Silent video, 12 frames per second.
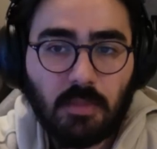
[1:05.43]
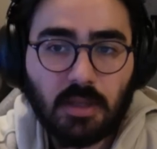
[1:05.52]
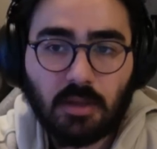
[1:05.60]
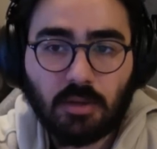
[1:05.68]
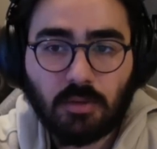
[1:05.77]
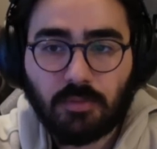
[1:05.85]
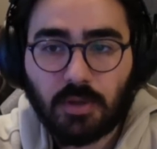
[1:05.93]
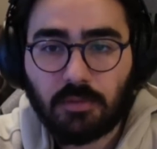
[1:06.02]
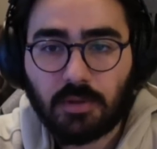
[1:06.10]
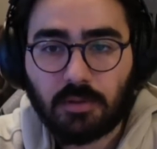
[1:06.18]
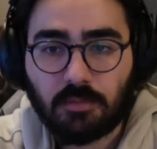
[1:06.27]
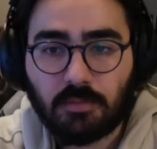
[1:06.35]
ben de God of War'a
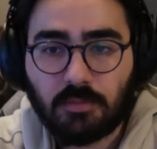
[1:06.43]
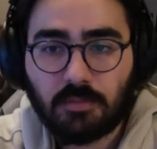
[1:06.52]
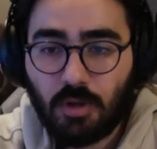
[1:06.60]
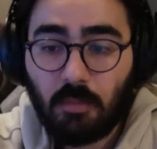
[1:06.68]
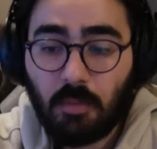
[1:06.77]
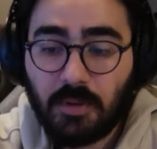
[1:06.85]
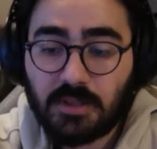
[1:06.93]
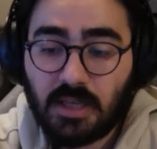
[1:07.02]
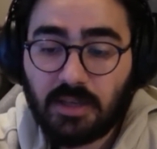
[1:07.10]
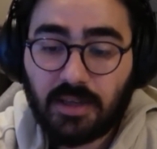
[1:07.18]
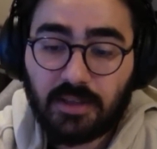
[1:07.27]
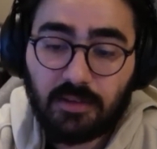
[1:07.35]
veririm. Ama mesela
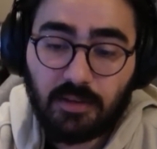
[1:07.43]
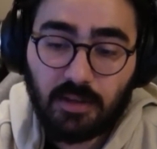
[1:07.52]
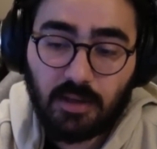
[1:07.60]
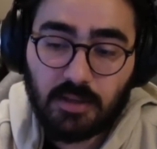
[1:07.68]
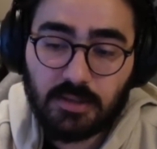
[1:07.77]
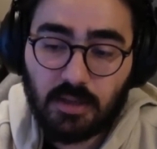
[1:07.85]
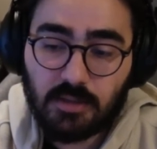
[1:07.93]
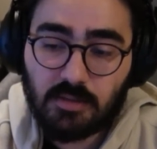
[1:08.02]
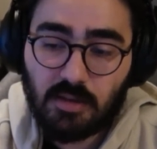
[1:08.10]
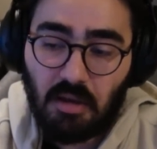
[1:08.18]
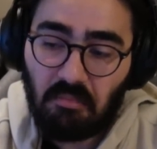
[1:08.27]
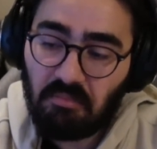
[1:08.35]
RDR de
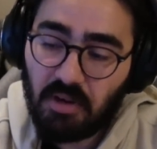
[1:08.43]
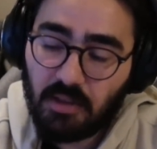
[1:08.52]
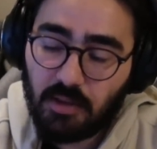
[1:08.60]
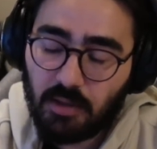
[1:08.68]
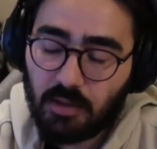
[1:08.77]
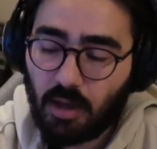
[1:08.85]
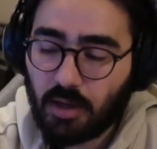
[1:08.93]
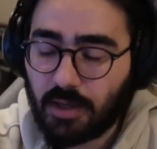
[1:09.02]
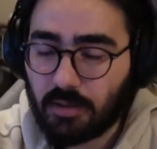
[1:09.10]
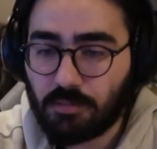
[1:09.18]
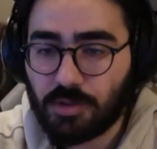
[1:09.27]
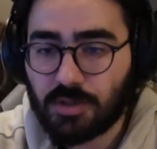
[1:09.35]
kazansa RDR de hak
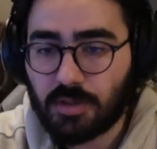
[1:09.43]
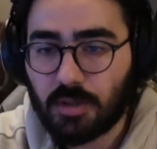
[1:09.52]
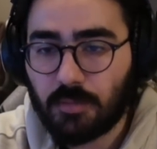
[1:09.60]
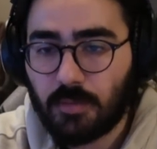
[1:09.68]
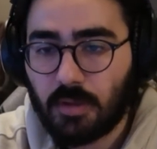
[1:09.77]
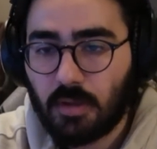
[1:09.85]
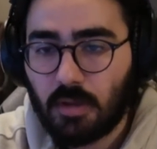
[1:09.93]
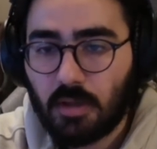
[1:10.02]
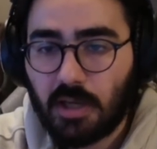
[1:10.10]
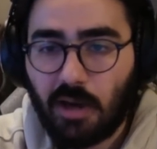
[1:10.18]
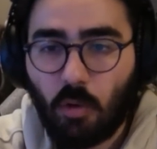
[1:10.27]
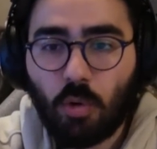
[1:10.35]
etmişti.
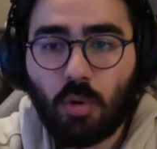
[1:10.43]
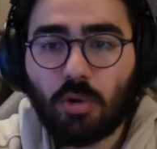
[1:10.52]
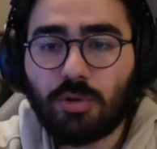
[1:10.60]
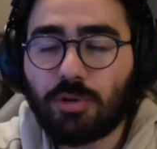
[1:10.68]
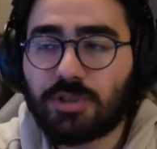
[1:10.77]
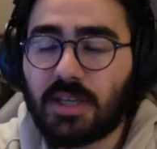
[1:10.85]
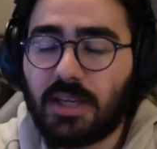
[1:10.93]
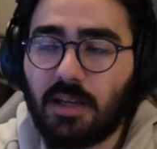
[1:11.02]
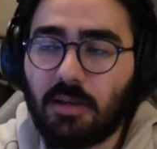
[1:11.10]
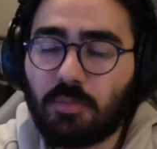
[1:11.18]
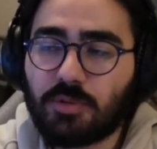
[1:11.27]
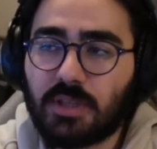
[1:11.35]
Ha, o, o, o
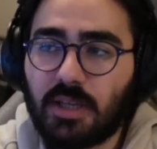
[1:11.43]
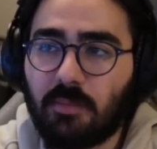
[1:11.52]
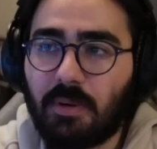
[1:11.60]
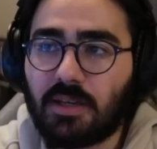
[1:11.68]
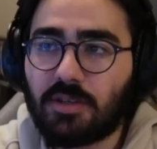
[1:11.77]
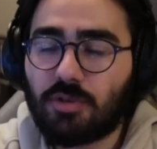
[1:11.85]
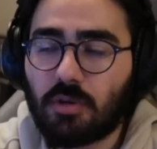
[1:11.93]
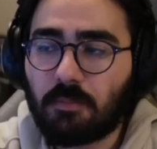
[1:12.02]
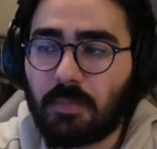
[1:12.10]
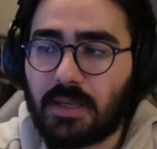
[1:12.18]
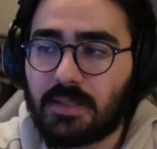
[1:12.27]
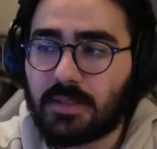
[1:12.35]
seneyle bu sene bence çok
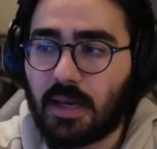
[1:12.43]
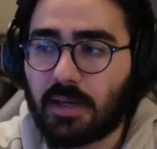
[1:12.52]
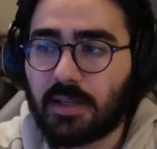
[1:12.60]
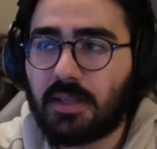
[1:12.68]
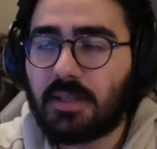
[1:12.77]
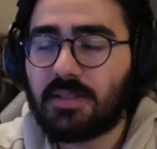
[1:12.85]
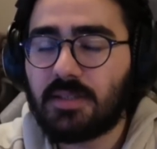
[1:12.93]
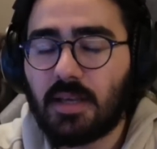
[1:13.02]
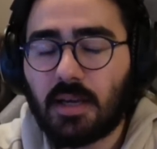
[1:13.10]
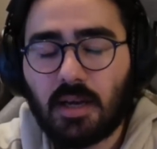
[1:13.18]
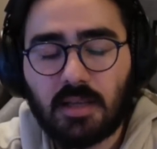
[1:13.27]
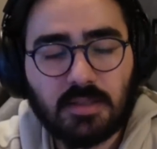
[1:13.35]
benzer. İkisi de
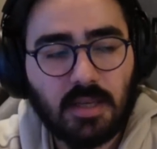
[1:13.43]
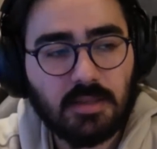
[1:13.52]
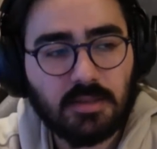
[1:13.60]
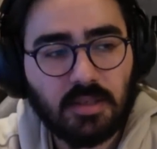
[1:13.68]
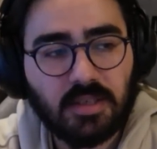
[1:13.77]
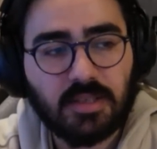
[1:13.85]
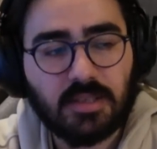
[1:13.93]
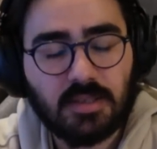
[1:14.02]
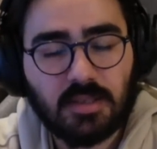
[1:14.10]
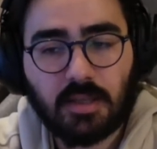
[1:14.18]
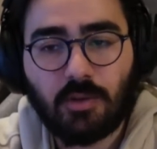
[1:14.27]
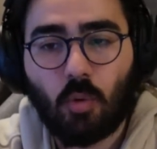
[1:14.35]
kazansa
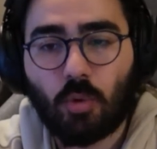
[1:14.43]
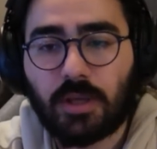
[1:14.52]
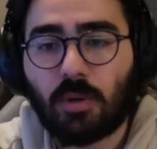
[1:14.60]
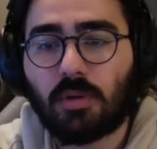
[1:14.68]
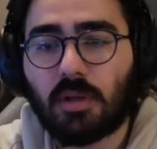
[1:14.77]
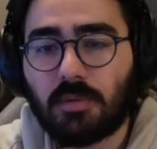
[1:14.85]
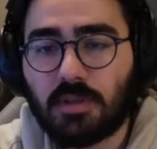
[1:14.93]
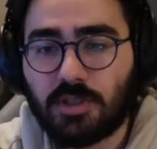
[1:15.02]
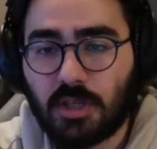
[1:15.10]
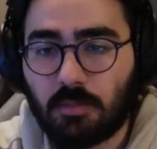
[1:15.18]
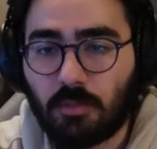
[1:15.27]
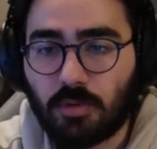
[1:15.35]
ikisine de okey
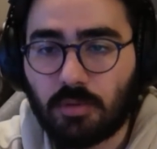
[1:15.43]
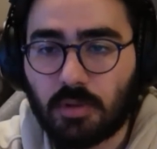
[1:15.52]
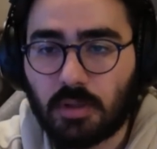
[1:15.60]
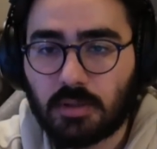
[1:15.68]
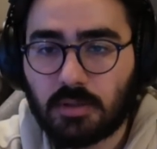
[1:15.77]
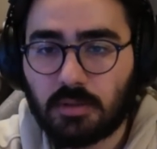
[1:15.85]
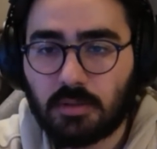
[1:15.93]
olabileceğim oyunlar.